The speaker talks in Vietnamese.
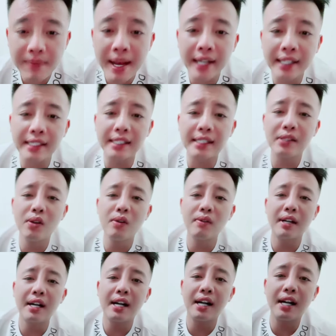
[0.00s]
các bạn ờ, đôi
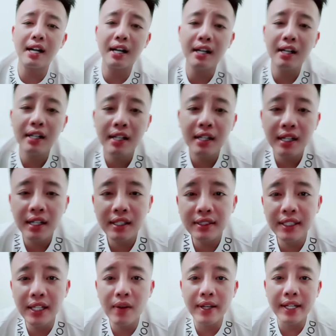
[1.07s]
lúc là
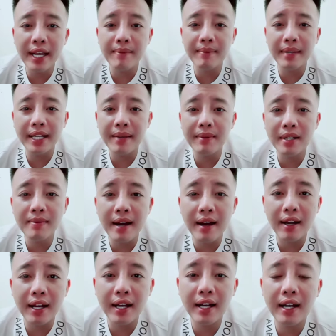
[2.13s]
nhiều anh em anh em cứ
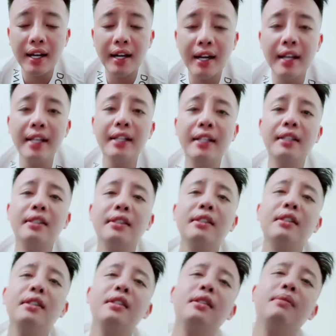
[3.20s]
bảo là ấy chứ
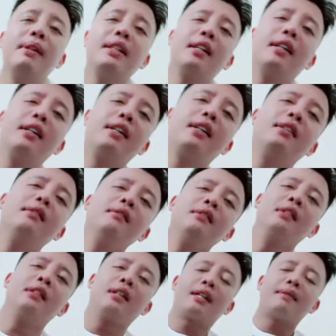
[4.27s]
bây giờ
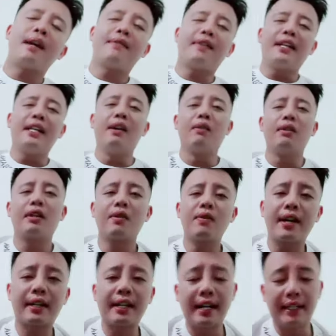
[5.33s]
các bạn phải hiểu được cái
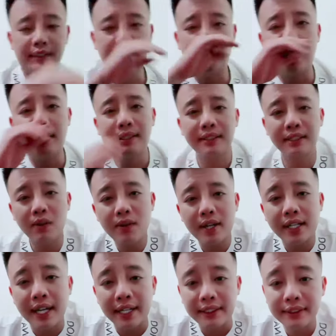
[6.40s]
hoàn cảnh nhỉ trong
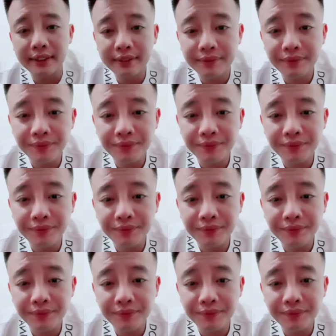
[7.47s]
hoàn cảnh